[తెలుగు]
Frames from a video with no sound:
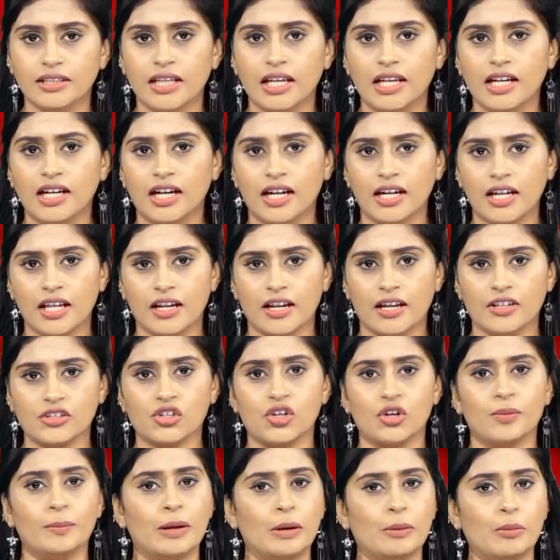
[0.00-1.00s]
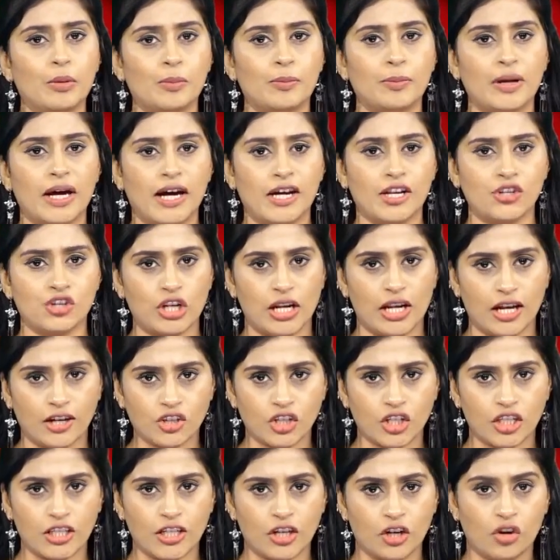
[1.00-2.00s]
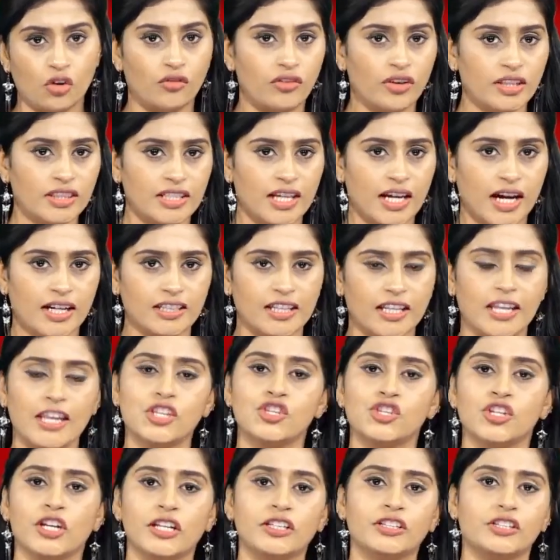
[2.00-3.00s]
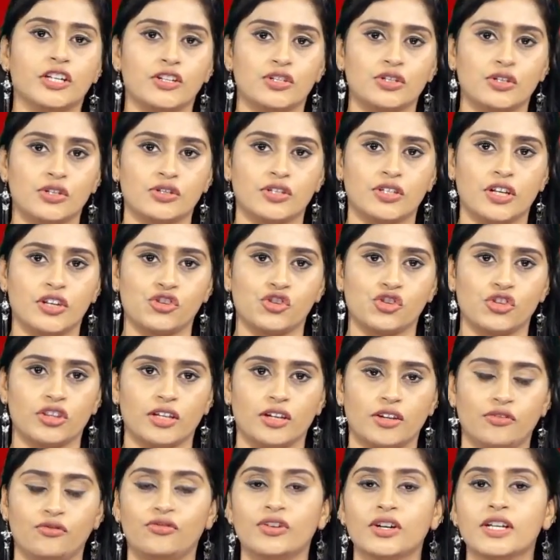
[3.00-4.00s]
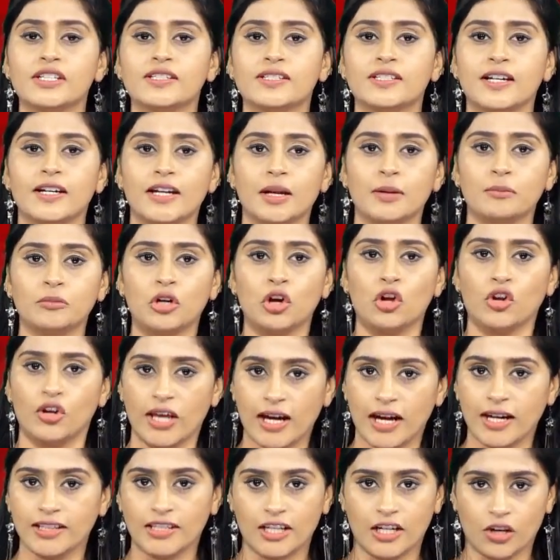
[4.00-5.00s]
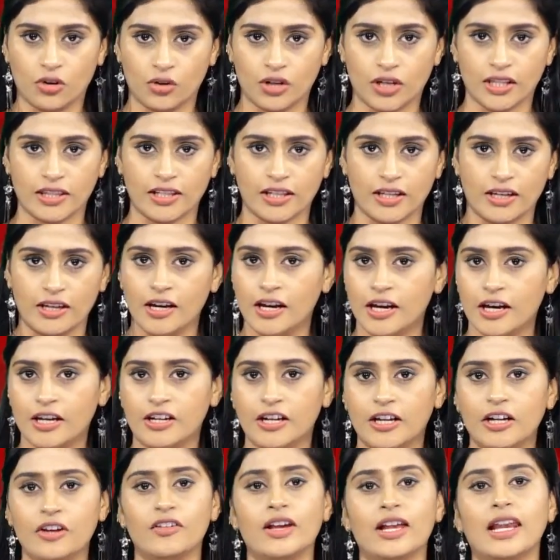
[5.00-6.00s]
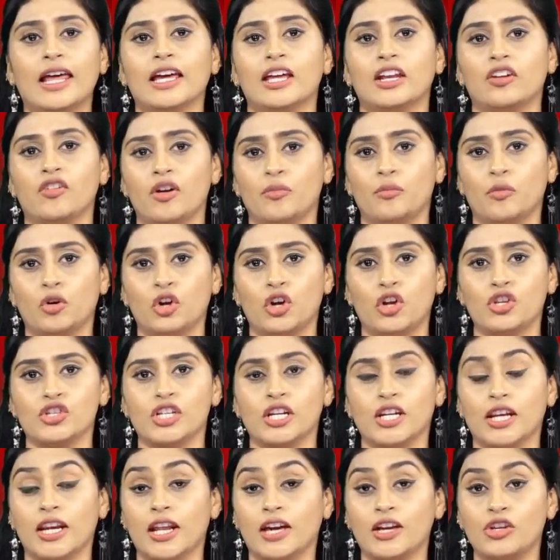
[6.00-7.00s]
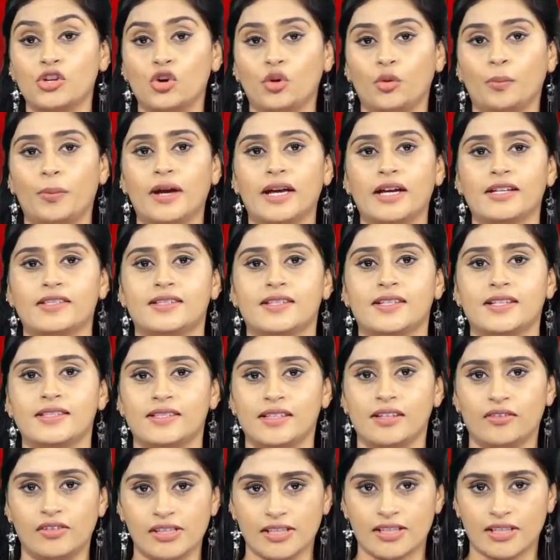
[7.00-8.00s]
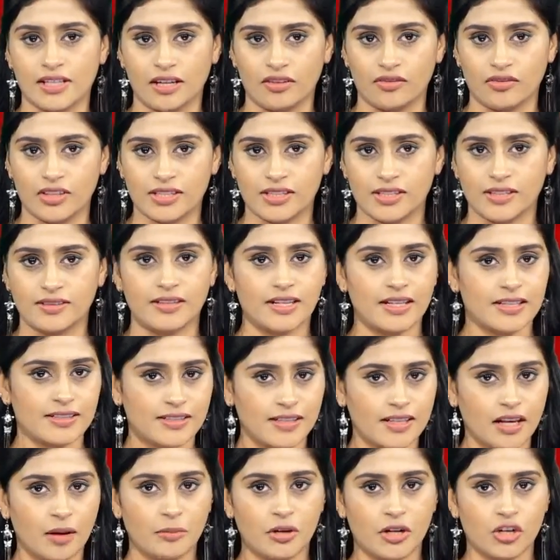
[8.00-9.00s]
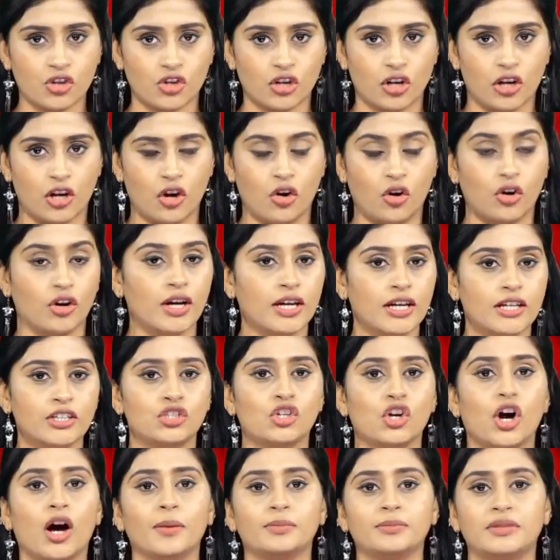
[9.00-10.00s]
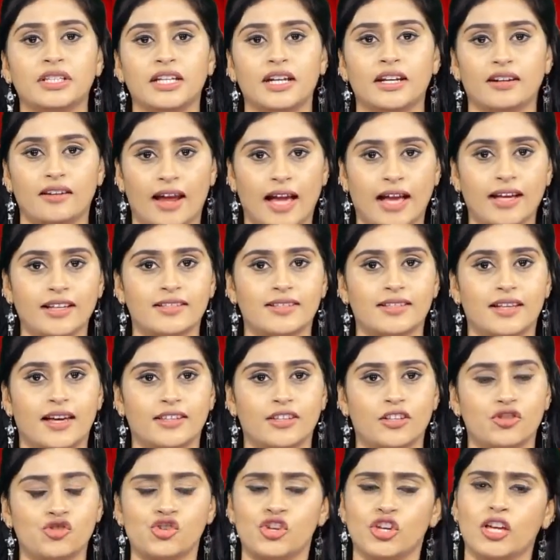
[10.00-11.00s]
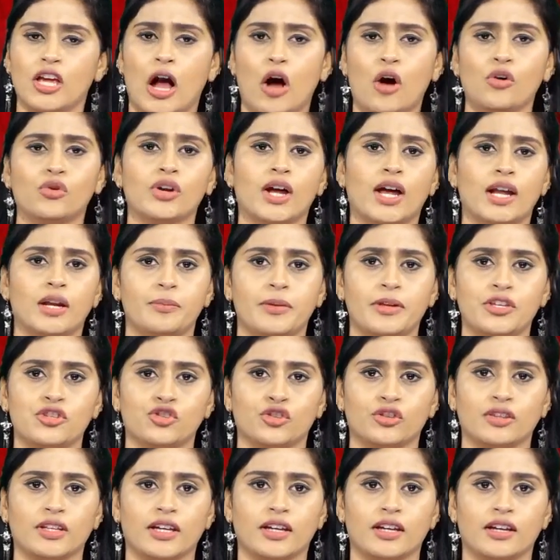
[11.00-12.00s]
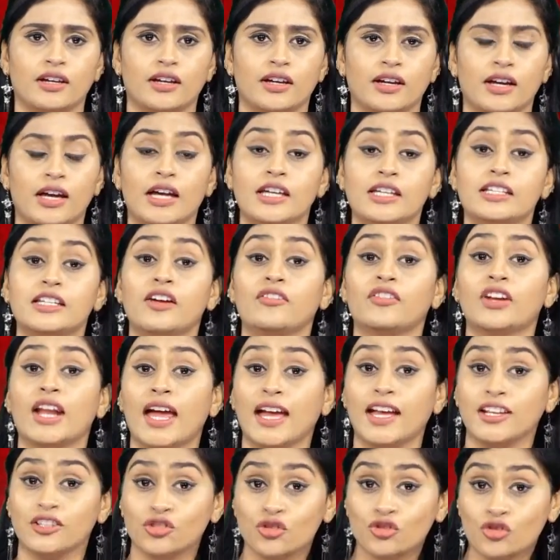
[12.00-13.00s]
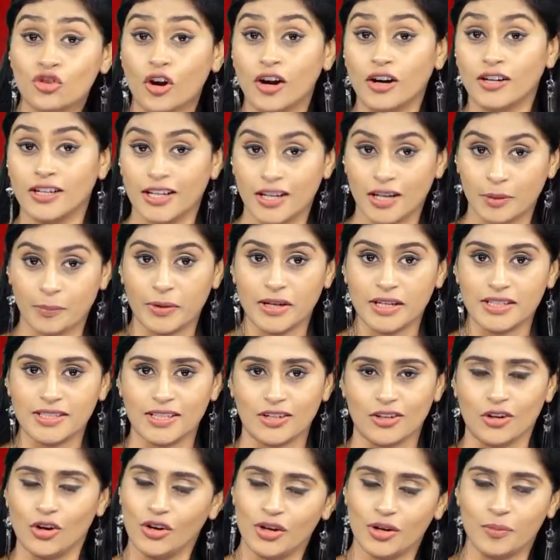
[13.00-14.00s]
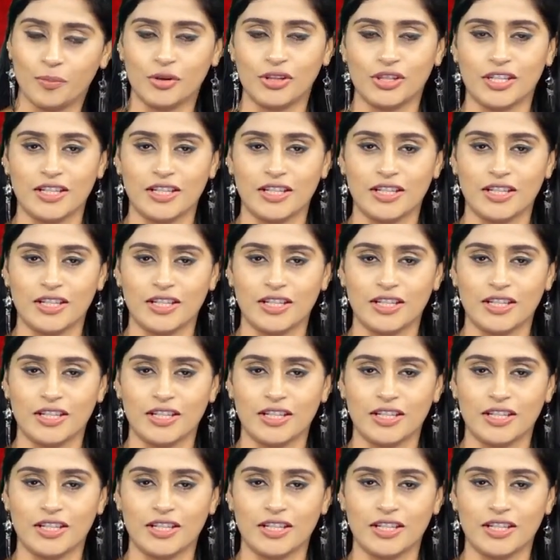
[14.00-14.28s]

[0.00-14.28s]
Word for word: తెలంగాణ రాష్ట్రం మహబూబ్ నగర్ జిల్లాకు చెందిన ఓ విద్యార్థిని చరిత్ర సృష్టించింది ఫస్ట్ అటెంప్ట్ లోనే అదరగొట్టింది రెండు వేల ఇరవై మూడులో జరిగిన యూపీఎస్సీ సివిల్ సర్వీసెస్ ఎగ్జామినేషన్ లో టాప్ త్రీ ర్యాంక్ సాధించి ఔరా అనిపించింది ఎవరా ఎక్స్ట్రాడినరీ పర్సనో ఇప్పుడు